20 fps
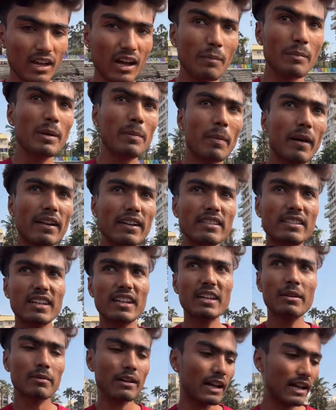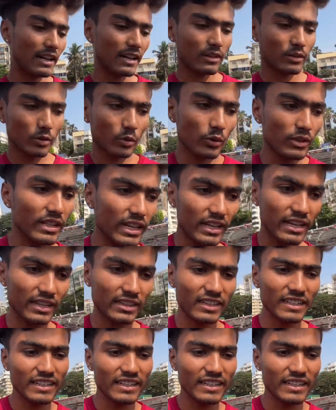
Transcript: अभी पानी से नहीं भरा है ना तो कोई दिक्कत ही